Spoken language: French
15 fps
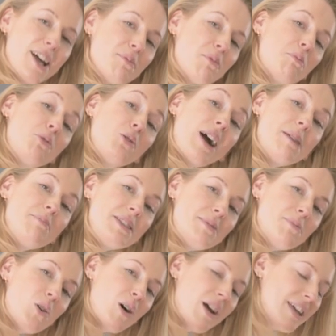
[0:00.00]
un peu plus
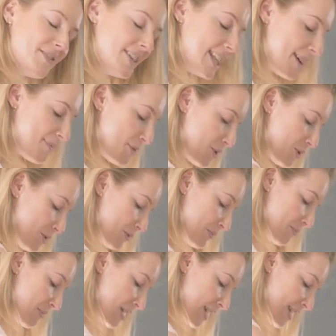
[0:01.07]
rapidement, évidemment,
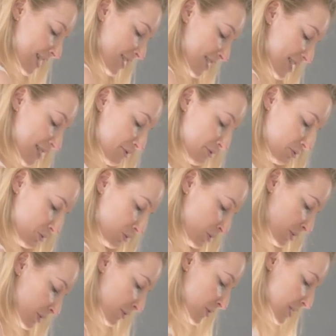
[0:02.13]
mais chez
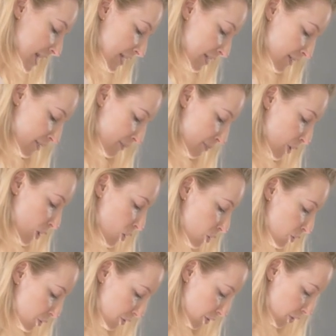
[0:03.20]
vous, vous allez
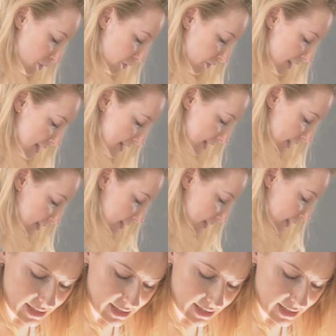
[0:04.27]
prendre le temps de faire ça.